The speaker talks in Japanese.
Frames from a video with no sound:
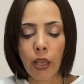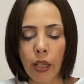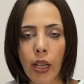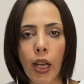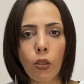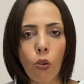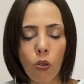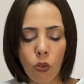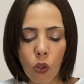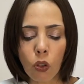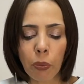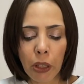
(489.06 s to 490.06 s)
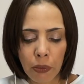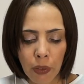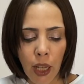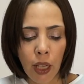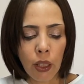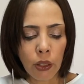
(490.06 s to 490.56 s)
韓国国民
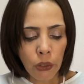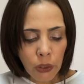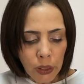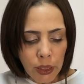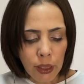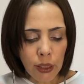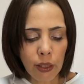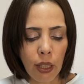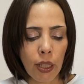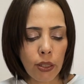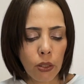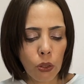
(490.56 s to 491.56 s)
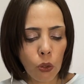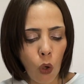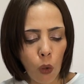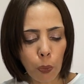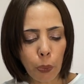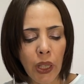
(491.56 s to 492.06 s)
は容姿に対する
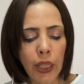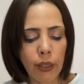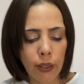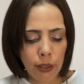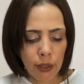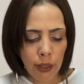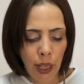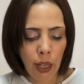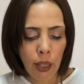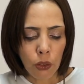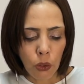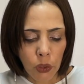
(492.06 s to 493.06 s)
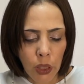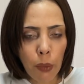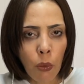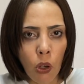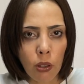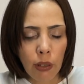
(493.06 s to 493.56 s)
コンプレックスがとて
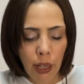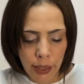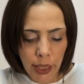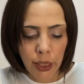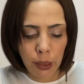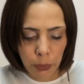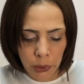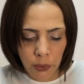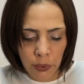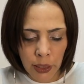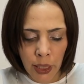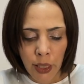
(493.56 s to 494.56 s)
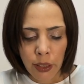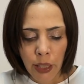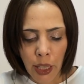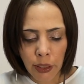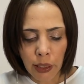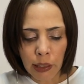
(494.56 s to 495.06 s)
も高い分、
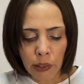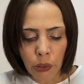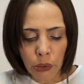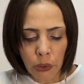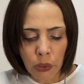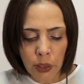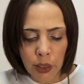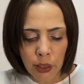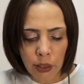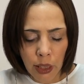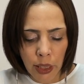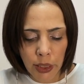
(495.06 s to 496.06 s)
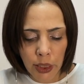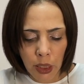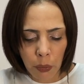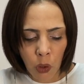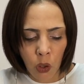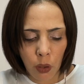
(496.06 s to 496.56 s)
他人の容姿に対して
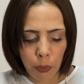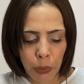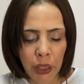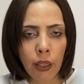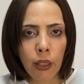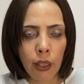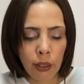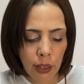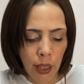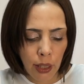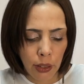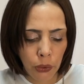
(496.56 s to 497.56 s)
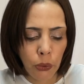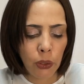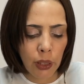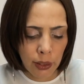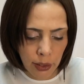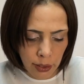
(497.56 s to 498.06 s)
も敏感なよう
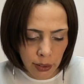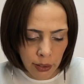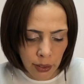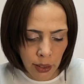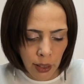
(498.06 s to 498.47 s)
なんです。